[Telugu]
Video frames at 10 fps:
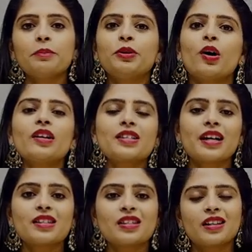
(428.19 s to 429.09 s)
ప్యూర్
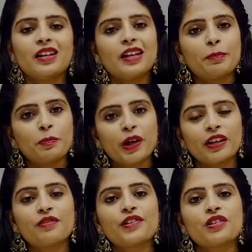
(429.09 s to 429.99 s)
శారీస్ కదా
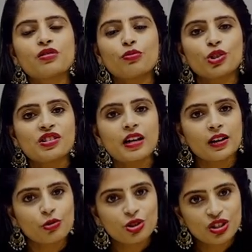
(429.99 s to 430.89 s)
ఎప్పుడైనా ఫస్ట్ వాష్
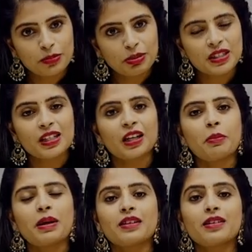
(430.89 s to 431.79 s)
డ్రై వాష్
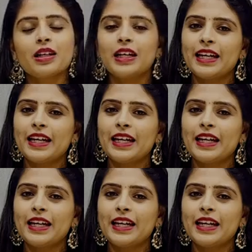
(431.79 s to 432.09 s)
చేపిస్తేనే బెటర్